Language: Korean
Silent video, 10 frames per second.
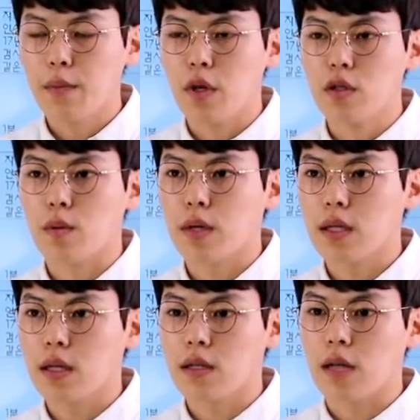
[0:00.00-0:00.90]

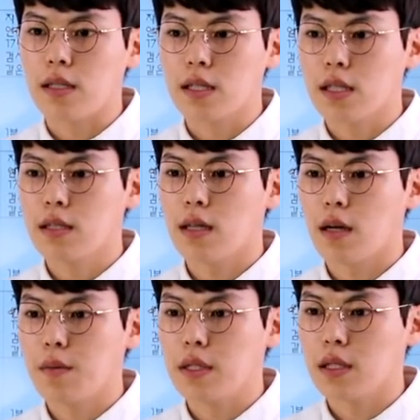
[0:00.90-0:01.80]
면접관에 따라서 안 시킨
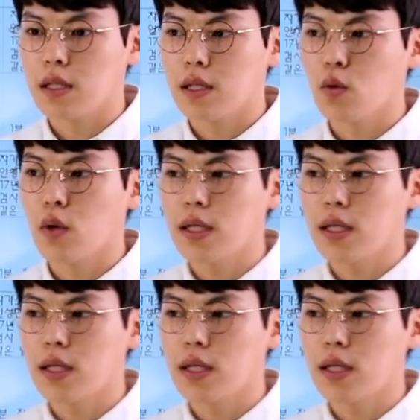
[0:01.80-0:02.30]
사람이 있기도